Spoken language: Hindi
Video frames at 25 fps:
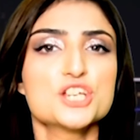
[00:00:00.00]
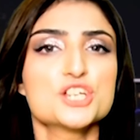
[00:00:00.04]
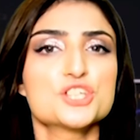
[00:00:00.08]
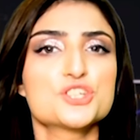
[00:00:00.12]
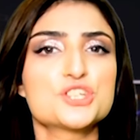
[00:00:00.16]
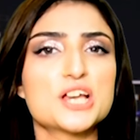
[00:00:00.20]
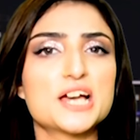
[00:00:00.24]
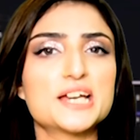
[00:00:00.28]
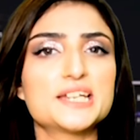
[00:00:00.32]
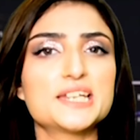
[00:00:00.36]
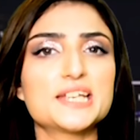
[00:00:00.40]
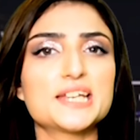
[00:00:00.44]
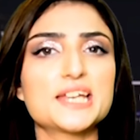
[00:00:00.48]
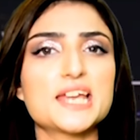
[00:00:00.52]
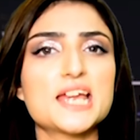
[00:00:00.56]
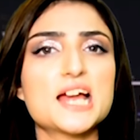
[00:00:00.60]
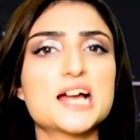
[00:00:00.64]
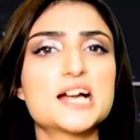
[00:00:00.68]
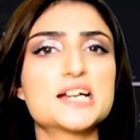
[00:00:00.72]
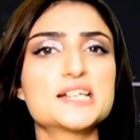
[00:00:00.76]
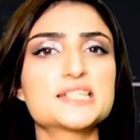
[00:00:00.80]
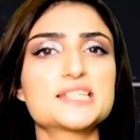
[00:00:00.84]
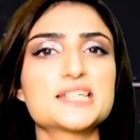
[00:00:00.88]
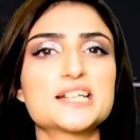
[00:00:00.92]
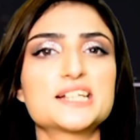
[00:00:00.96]
जानेंगे
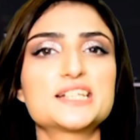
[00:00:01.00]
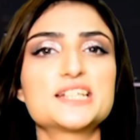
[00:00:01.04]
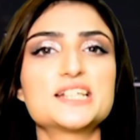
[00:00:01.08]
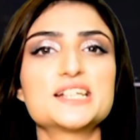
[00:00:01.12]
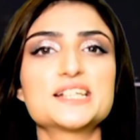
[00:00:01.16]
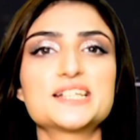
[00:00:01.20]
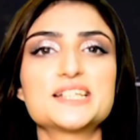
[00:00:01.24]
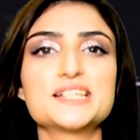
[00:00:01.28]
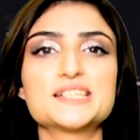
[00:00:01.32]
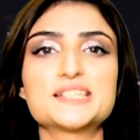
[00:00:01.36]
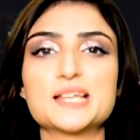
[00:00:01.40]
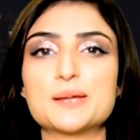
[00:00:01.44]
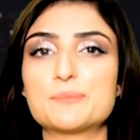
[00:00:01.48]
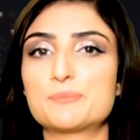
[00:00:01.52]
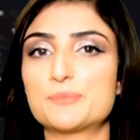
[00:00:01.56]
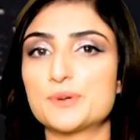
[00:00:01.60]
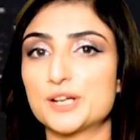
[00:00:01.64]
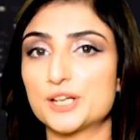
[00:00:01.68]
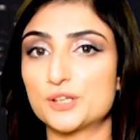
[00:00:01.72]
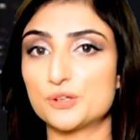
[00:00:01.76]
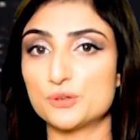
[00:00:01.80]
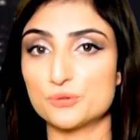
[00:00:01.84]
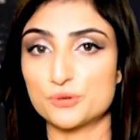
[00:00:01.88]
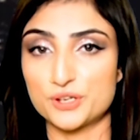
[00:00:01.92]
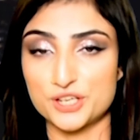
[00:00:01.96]
हर सेक्टर की
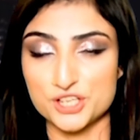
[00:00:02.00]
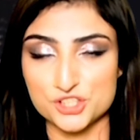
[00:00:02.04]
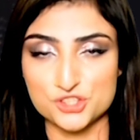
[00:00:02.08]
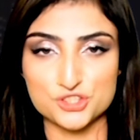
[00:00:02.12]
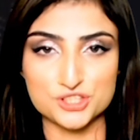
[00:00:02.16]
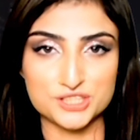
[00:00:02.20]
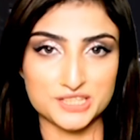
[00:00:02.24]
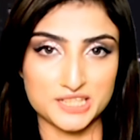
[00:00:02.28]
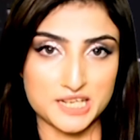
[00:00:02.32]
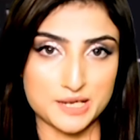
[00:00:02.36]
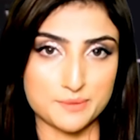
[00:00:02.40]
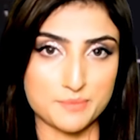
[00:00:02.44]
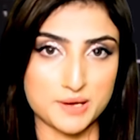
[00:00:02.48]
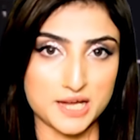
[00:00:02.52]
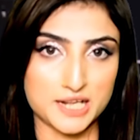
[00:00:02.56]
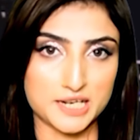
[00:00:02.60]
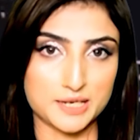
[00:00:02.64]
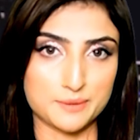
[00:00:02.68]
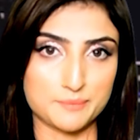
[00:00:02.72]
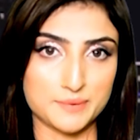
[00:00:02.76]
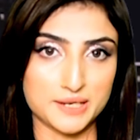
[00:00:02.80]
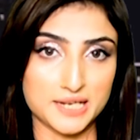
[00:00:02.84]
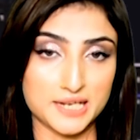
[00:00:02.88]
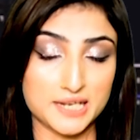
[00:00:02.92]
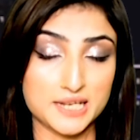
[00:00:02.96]
सेपरेट लोकेशन के
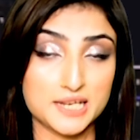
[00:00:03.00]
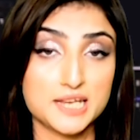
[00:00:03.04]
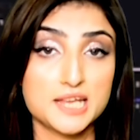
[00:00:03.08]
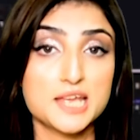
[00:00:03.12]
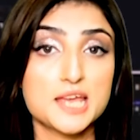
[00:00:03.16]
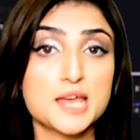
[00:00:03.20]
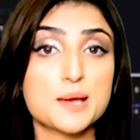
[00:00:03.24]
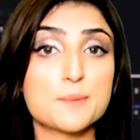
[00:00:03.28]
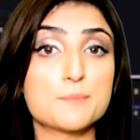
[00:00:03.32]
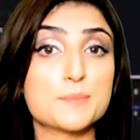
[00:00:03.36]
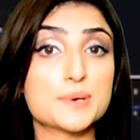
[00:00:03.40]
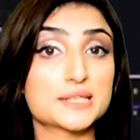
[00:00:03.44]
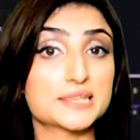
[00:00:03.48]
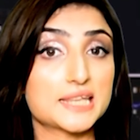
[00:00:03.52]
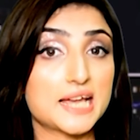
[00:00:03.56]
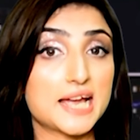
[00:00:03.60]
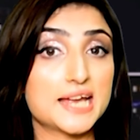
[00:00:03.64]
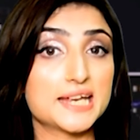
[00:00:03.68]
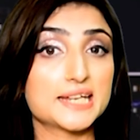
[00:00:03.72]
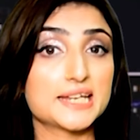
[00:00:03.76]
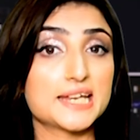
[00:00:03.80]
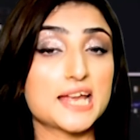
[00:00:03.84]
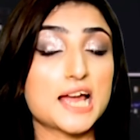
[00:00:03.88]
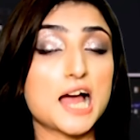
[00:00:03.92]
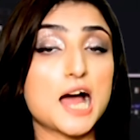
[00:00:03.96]
बारे में
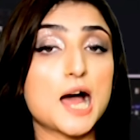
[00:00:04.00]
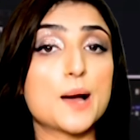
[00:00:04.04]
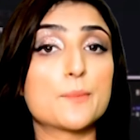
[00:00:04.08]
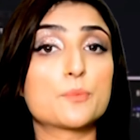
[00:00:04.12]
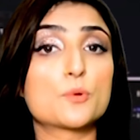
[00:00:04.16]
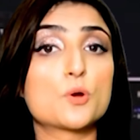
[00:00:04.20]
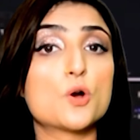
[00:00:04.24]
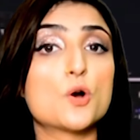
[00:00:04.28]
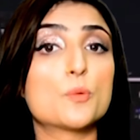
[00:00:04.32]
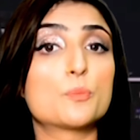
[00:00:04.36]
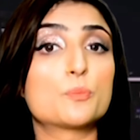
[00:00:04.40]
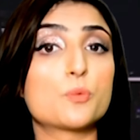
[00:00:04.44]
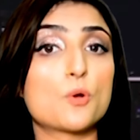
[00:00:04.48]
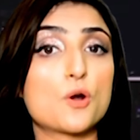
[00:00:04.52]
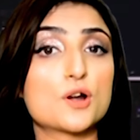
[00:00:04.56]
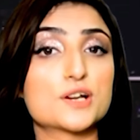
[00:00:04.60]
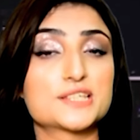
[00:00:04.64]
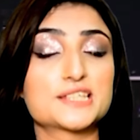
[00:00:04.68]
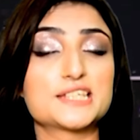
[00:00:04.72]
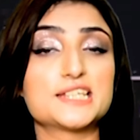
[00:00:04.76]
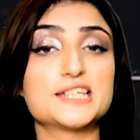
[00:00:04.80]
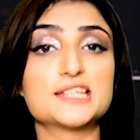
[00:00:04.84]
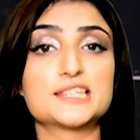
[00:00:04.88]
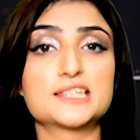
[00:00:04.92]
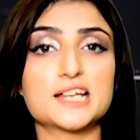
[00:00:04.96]
बताएंगे आपको
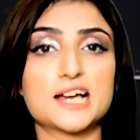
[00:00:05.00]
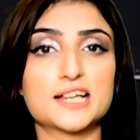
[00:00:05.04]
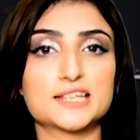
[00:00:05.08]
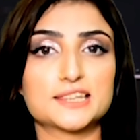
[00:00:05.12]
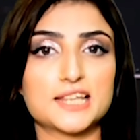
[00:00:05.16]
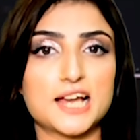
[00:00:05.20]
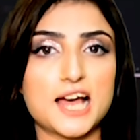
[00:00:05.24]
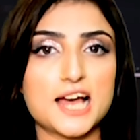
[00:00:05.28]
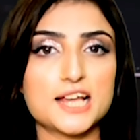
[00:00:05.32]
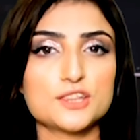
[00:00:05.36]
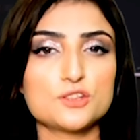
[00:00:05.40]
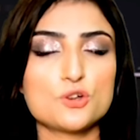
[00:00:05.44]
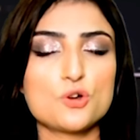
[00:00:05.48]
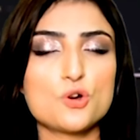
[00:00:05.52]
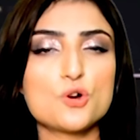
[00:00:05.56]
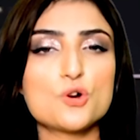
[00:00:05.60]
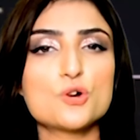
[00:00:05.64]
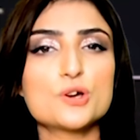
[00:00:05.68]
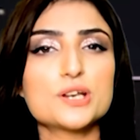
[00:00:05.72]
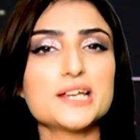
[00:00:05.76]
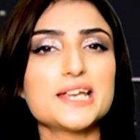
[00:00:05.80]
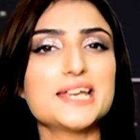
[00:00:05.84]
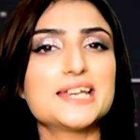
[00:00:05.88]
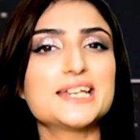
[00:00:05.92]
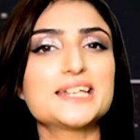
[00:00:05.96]
प्लॉट्स की तादाद
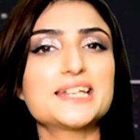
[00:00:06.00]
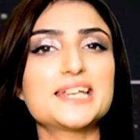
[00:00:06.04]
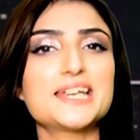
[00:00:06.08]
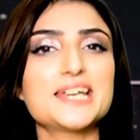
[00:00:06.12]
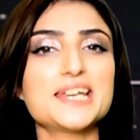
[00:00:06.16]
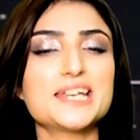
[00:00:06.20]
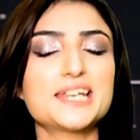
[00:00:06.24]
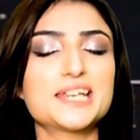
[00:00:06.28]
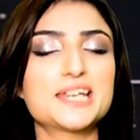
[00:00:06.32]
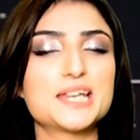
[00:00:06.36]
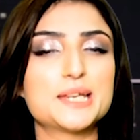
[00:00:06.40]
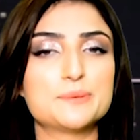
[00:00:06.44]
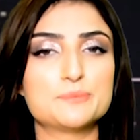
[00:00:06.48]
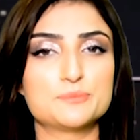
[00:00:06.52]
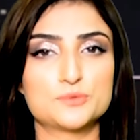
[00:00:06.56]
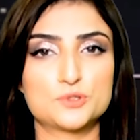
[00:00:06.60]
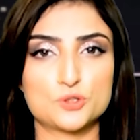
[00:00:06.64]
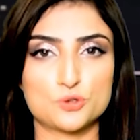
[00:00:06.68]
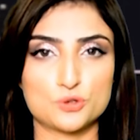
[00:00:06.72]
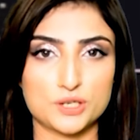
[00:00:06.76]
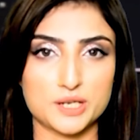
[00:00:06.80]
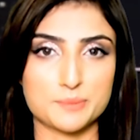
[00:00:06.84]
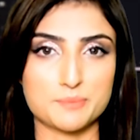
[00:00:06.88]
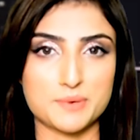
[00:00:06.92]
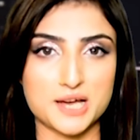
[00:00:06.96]
और इनकी
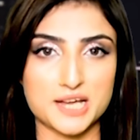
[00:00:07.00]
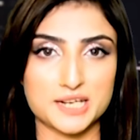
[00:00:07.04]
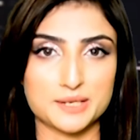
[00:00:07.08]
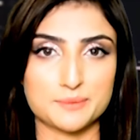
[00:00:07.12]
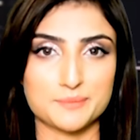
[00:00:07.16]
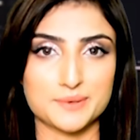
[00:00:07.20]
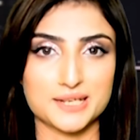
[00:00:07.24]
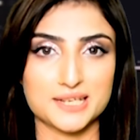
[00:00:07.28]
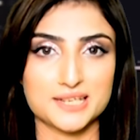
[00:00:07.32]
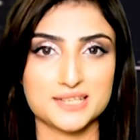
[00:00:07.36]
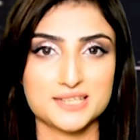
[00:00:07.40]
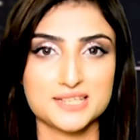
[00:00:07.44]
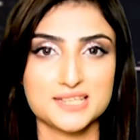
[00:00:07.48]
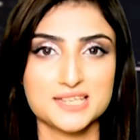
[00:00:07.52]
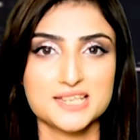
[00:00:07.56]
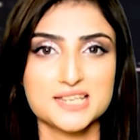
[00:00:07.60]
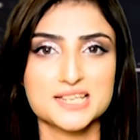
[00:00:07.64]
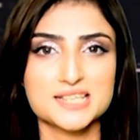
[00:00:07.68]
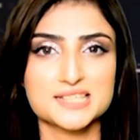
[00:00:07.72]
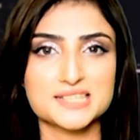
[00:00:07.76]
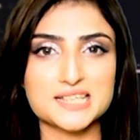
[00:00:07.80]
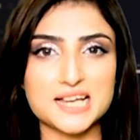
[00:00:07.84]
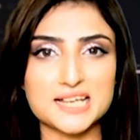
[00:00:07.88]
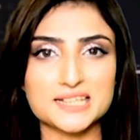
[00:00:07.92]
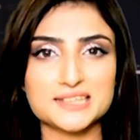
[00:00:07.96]
कीमतों के बारे में
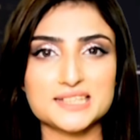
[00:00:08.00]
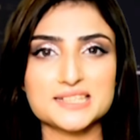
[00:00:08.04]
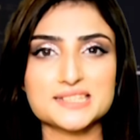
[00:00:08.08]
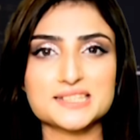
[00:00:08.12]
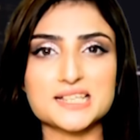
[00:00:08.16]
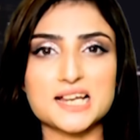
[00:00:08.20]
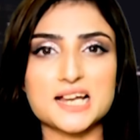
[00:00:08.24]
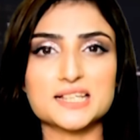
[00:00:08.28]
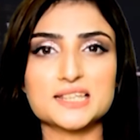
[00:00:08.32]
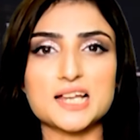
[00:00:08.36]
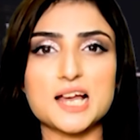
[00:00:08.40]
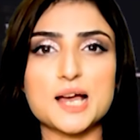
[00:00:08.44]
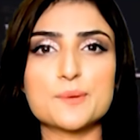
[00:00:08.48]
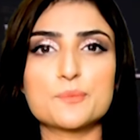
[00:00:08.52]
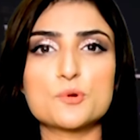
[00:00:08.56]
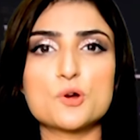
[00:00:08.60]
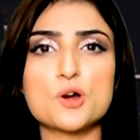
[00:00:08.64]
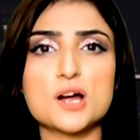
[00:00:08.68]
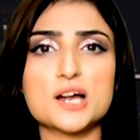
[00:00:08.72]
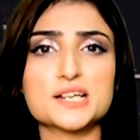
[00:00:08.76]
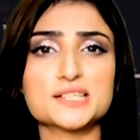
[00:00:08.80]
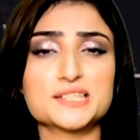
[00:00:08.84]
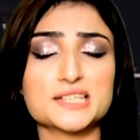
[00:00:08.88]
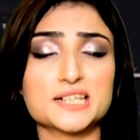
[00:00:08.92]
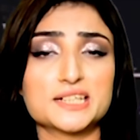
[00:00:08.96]
साथ ही साथ
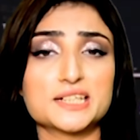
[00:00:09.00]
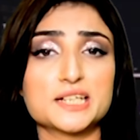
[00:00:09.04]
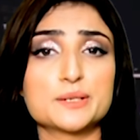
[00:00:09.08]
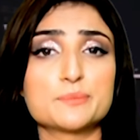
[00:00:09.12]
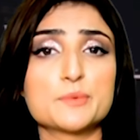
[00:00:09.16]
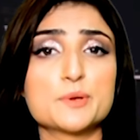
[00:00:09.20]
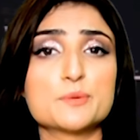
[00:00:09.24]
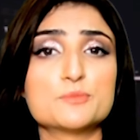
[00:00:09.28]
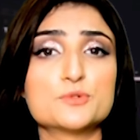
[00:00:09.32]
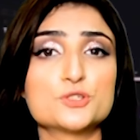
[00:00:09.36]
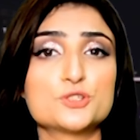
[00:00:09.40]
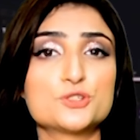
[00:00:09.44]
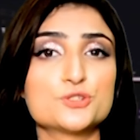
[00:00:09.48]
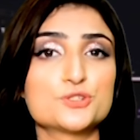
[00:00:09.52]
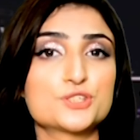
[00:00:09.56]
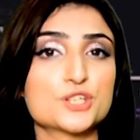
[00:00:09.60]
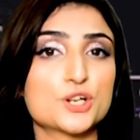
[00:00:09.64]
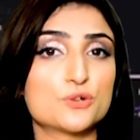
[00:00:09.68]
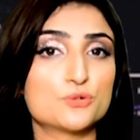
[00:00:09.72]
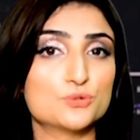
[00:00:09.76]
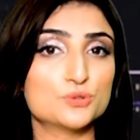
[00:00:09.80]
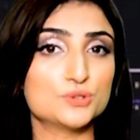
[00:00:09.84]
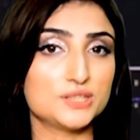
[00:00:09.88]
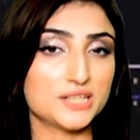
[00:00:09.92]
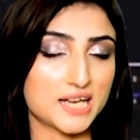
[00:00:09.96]
आपको हर सेक्टर में मौजूद
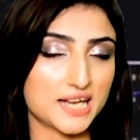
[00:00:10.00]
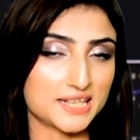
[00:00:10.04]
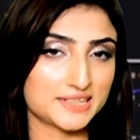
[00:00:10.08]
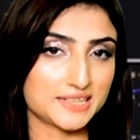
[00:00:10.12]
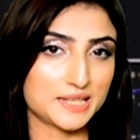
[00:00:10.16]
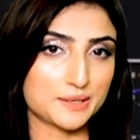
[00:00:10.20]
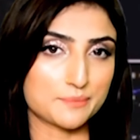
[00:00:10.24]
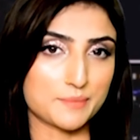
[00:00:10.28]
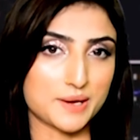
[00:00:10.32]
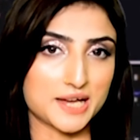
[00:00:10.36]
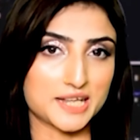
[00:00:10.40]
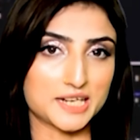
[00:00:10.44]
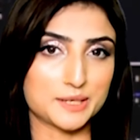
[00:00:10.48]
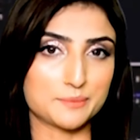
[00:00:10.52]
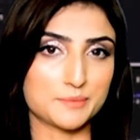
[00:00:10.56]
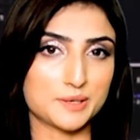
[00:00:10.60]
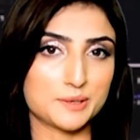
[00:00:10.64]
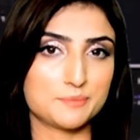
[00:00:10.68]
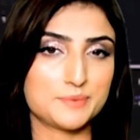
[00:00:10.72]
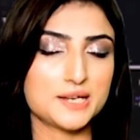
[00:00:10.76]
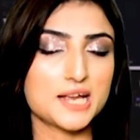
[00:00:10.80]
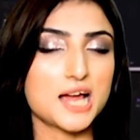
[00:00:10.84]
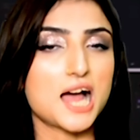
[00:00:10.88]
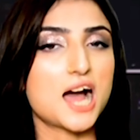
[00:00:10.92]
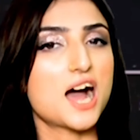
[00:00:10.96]
सहूलियात के बारे
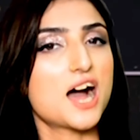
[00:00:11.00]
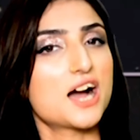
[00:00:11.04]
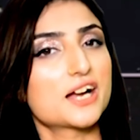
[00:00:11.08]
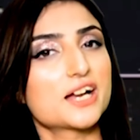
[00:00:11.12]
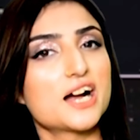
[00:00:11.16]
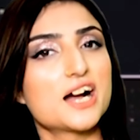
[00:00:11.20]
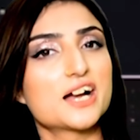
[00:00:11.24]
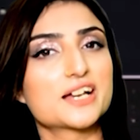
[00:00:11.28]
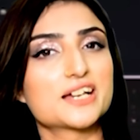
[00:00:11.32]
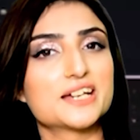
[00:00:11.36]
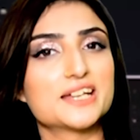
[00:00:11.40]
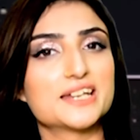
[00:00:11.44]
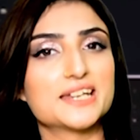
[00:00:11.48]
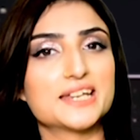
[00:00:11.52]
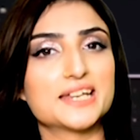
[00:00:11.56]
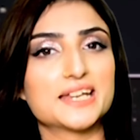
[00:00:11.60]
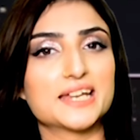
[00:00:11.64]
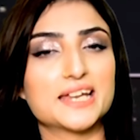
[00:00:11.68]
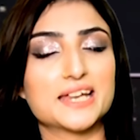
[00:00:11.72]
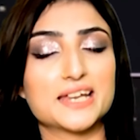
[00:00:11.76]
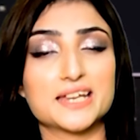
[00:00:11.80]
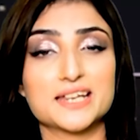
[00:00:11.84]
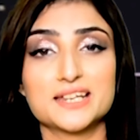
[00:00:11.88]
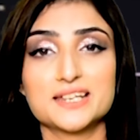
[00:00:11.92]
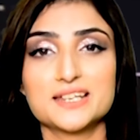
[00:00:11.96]
में भी आगाह
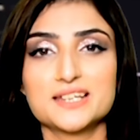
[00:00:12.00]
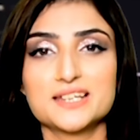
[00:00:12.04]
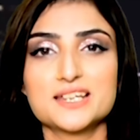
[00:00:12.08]
करेंगे